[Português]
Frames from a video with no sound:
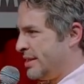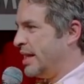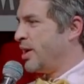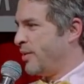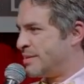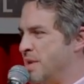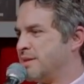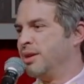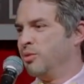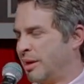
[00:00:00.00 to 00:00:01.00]
Você liga no
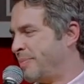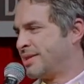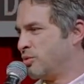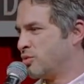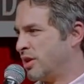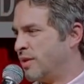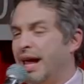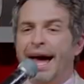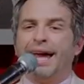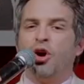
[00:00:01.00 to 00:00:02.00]
SBT, não tá passando o Chaves,
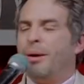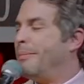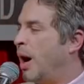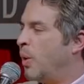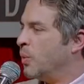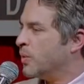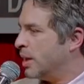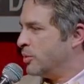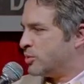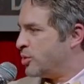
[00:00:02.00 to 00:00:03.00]
fala, ah, normal,
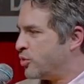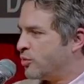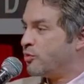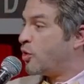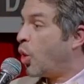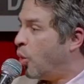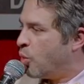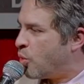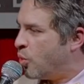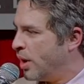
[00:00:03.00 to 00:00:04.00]
né? O Silvio ficou
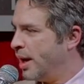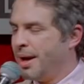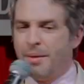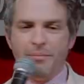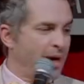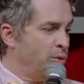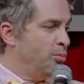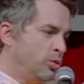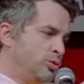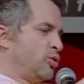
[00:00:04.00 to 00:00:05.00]
louco. Mas no
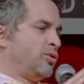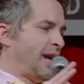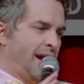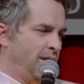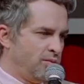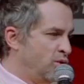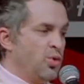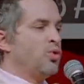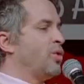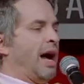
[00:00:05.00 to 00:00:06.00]
mundo não tem.
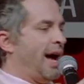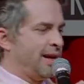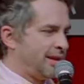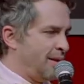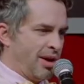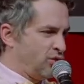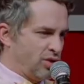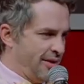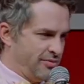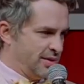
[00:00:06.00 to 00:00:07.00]
Nenhum lugar tem mais
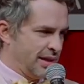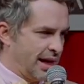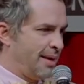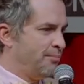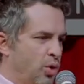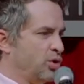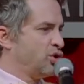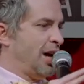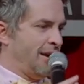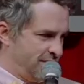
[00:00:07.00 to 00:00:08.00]
Chaves. Acabou
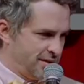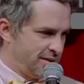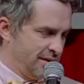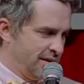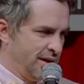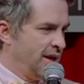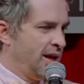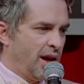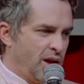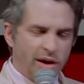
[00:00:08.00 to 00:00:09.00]
Chaves.
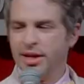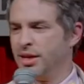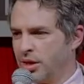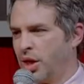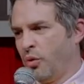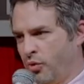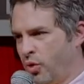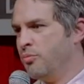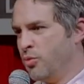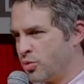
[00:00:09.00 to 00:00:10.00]
E olha, eu
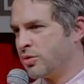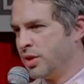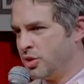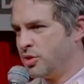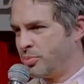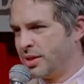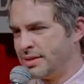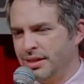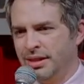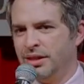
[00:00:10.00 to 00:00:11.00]
fico muito triste, porque
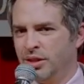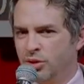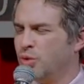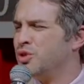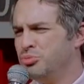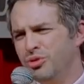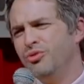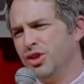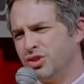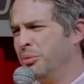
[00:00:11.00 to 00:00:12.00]
assim,
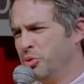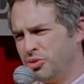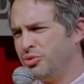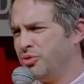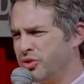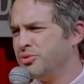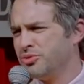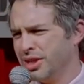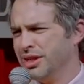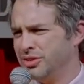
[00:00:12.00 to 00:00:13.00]
2020 tá muito difícil,
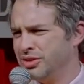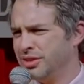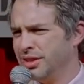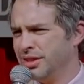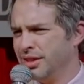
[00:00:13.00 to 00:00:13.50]
gente.